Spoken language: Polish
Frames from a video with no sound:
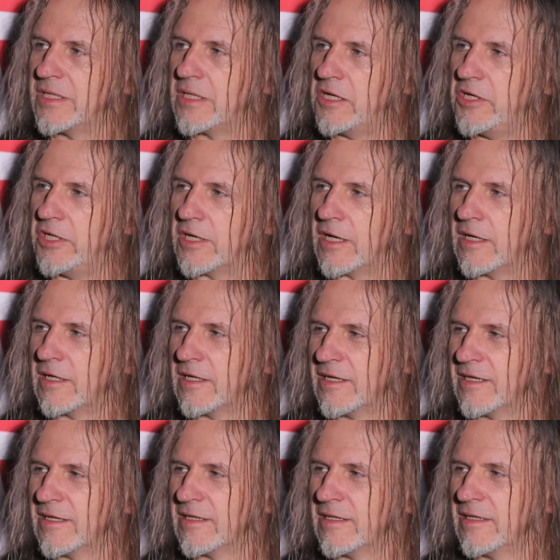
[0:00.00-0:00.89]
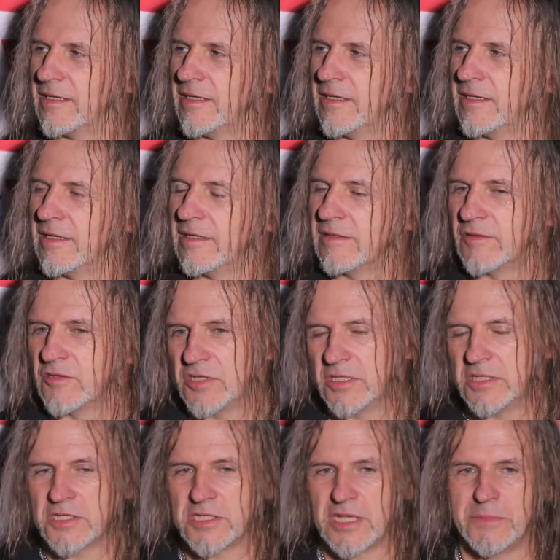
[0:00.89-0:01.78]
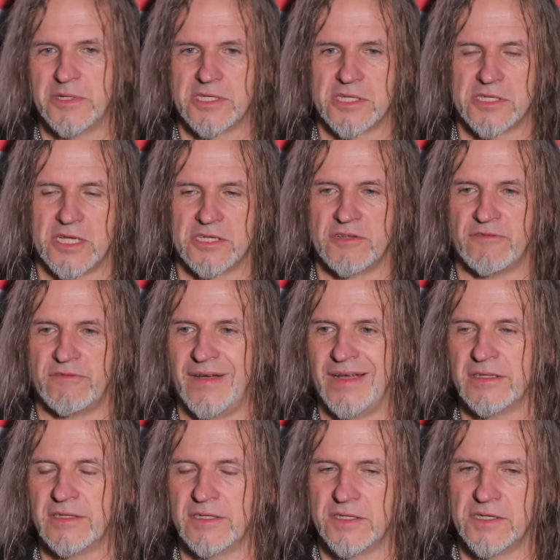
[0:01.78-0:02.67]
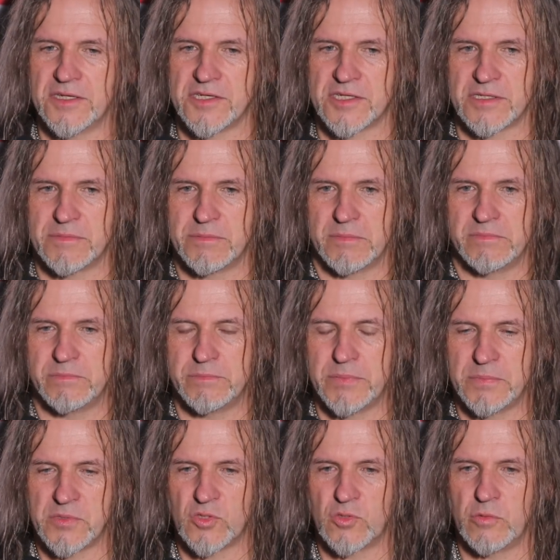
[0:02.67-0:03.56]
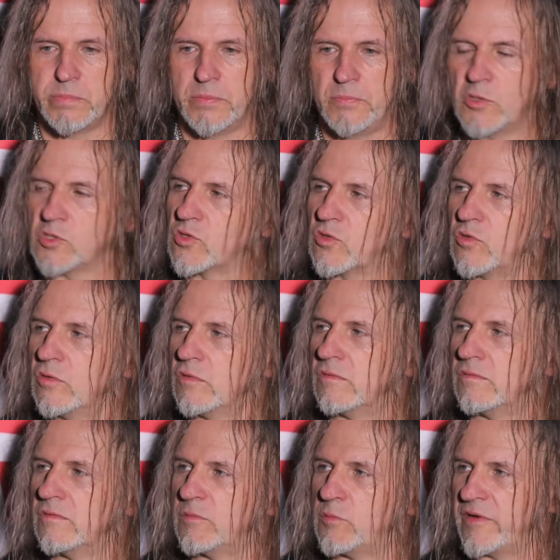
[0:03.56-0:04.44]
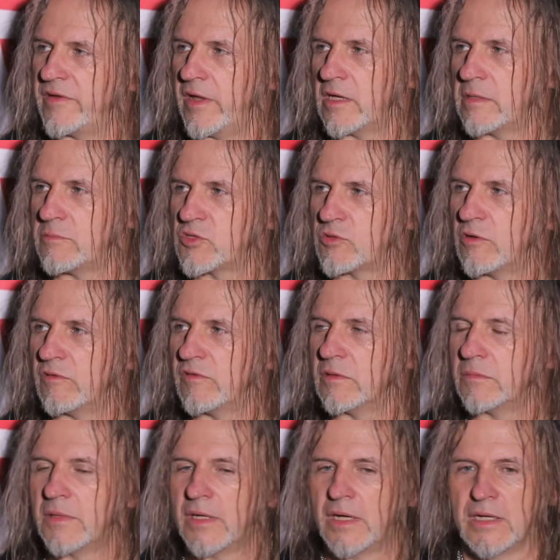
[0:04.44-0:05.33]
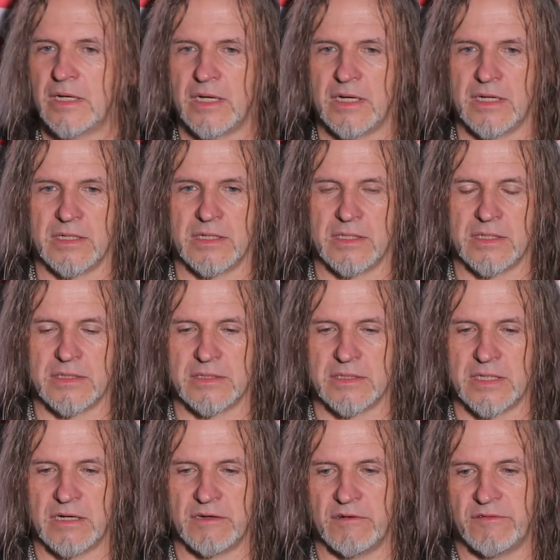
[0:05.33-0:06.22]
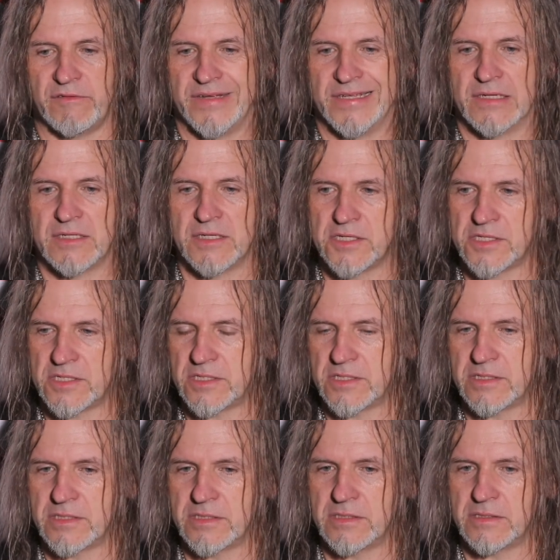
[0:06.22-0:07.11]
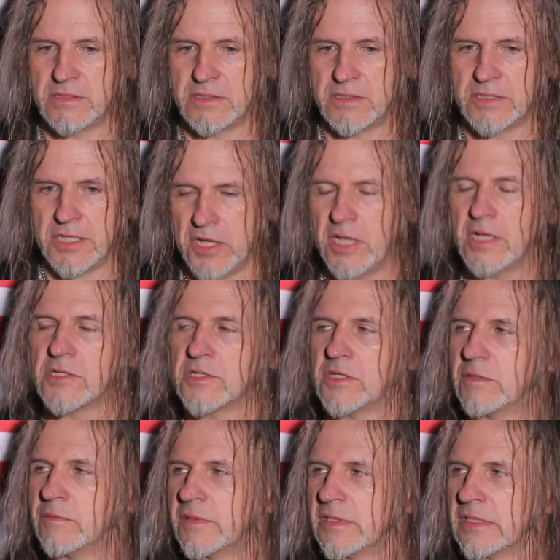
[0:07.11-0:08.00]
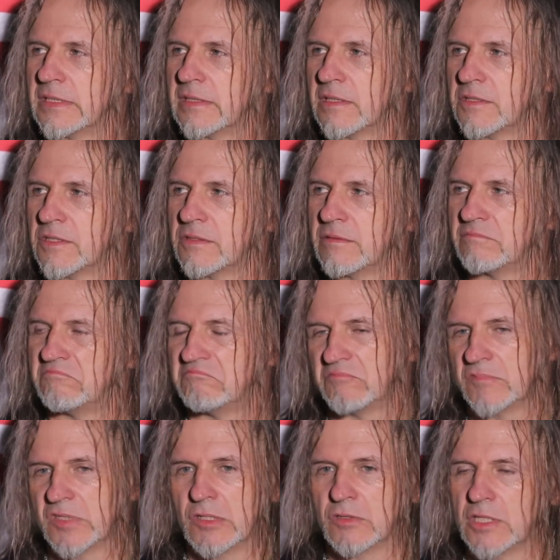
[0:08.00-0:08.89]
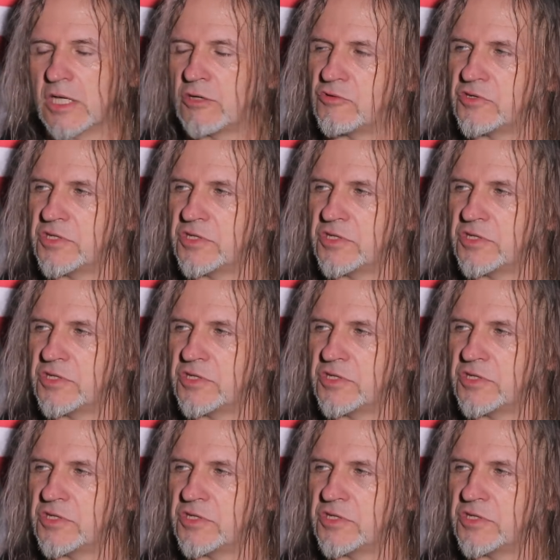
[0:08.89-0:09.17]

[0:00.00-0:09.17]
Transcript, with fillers: Metalika? To jest na tej samej zasadzie. Wader jest po prostu po polsku wymawianym słowem, a, a Vader jest, angielskim. Także, znaczy, tylko ta